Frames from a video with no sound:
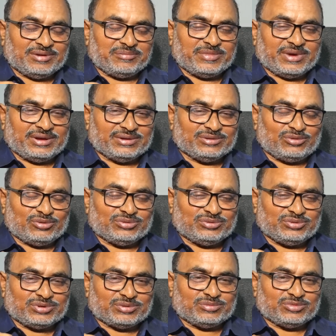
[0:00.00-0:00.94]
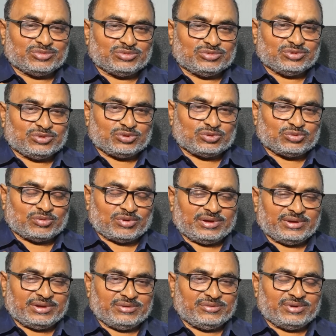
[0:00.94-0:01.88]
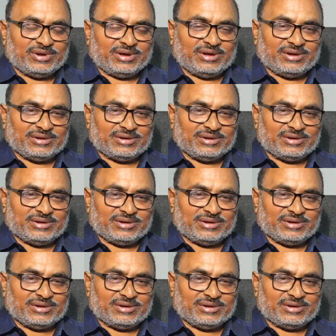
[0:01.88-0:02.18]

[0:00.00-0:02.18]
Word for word: అమ్మాయి కొంచెం ఈవిడ